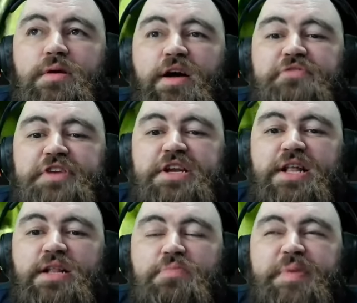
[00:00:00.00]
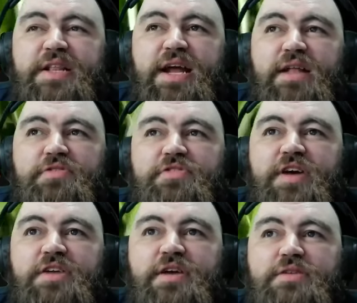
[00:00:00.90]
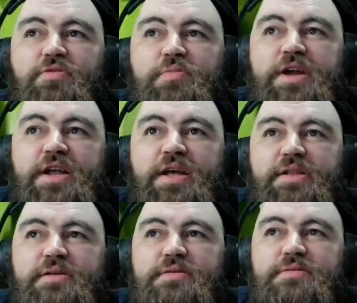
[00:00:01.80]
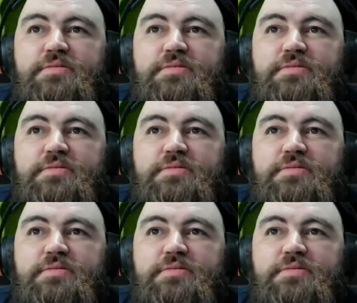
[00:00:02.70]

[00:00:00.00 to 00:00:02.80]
A tá freira tá dando pedrada nos caras já não comeram lá, hein?